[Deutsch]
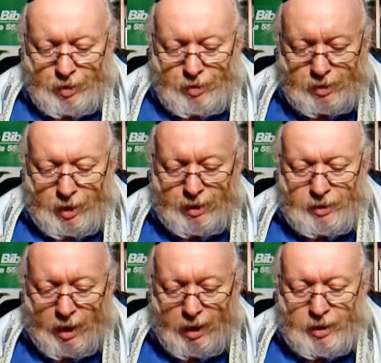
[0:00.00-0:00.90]
Seid
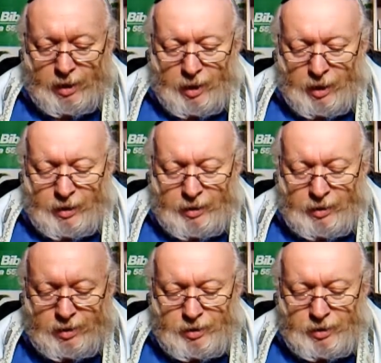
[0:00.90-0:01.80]
alle
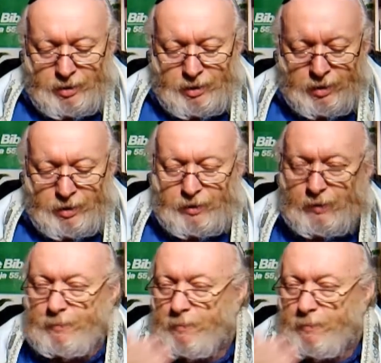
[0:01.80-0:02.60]
eines Sinnes.